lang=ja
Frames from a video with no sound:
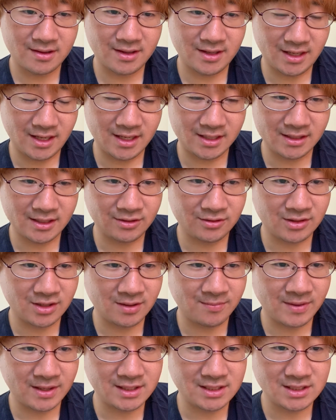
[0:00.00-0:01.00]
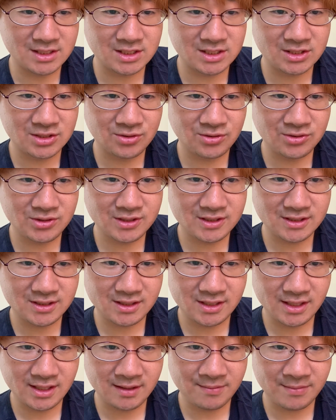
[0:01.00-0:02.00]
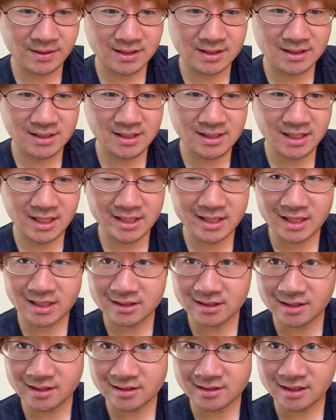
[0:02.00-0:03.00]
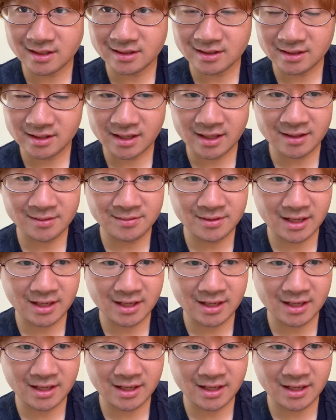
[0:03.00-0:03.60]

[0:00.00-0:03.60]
はい。なので、まあ、一応行って、まあ、いい台なかったら撤退。